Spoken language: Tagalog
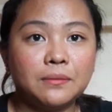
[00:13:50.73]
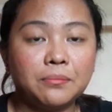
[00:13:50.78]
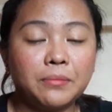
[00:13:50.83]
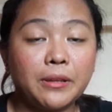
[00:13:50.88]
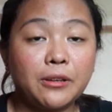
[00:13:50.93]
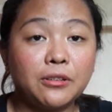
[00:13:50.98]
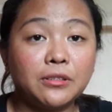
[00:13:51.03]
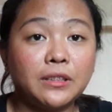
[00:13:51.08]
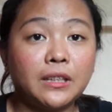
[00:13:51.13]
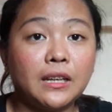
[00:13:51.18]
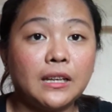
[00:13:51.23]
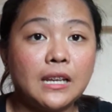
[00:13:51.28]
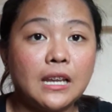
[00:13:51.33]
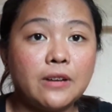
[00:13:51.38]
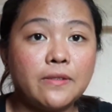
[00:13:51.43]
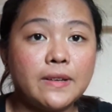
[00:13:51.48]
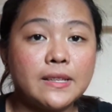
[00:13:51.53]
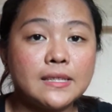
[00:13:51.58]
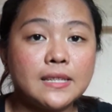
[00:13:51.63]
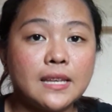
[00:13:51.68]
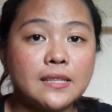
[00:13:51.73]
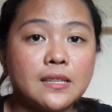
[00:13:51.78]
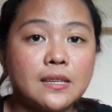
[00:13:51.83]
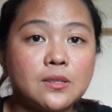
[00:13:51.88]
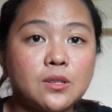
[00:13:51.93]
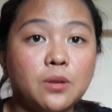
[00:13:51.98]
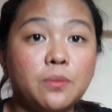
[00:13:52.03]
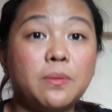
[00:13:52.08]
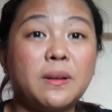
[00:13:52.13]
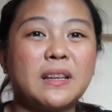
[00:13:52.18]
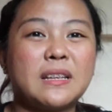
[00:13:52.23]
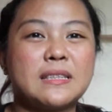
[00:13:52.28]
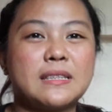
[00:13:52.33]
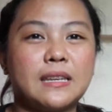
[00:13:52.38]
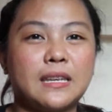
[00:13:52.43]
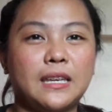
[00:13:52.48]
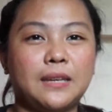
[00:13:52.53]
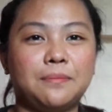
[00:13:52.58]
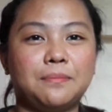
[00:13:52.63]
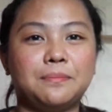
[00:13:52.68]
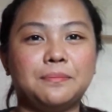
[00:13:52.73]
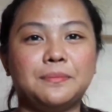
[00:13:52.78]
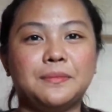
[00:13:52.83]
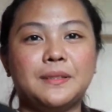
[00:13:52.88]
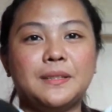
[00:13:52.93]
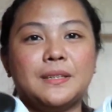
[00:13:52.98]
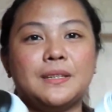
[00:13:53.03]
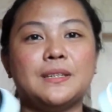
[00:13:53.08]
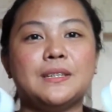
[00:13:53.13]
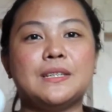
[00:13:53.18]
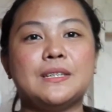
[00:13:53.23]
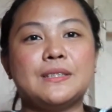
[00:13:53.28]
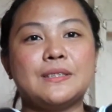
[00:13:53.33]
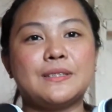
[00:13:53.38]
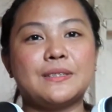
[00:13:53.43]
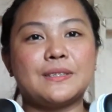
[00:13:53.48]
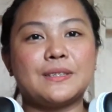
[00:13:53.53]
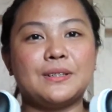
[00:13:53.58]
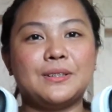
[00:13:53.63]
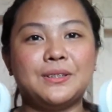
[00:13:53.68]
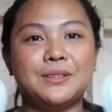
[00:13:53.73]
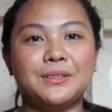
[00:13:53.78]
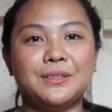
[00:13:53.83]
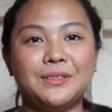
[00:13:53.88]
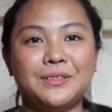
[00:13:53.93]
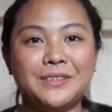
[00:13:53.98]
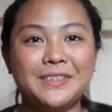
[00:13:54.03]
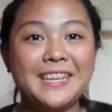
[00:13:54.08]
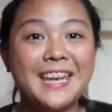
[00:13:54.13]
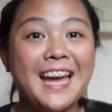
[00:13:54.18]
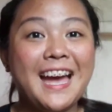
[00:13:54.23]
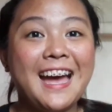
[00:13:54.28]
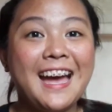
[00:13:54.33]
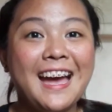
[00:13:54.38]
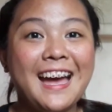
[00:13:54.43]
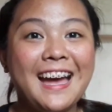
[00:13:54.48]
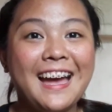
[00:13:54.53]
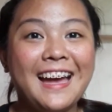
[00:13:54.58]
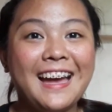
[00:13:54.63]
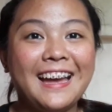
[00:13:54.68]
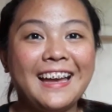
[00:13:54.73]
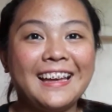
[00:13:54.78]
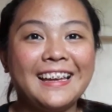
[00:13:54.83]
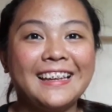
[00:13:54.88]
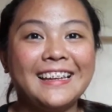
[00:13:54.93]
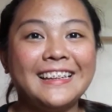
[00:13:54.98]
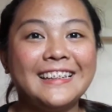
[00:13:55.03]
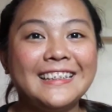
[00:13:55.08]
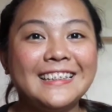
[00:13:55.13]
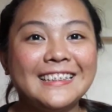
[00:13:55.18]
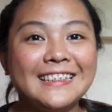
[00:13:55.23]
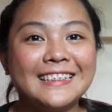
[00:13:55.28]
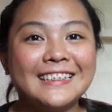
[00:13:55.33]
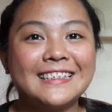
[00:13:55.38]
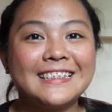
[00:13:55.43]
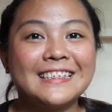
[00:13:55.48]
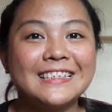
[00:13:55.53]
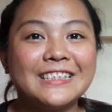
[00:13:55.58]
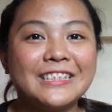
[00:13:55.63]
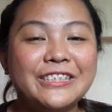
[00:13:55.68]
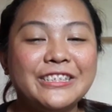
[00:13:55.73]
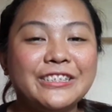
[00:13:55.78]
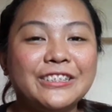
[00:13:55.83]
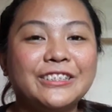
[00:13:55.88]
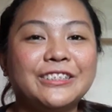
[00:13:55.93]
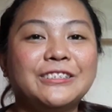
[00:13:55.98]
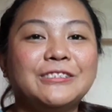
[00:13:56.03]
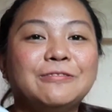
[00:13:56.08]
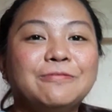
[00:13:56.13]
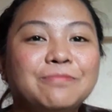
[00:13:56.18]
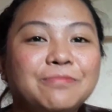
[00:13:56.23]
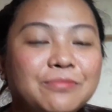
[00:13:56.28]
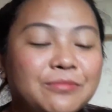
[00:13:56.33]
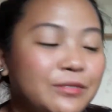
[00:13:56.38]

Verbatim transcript: may konting allowance kaysa sobrang sikip. So, yeah! yun.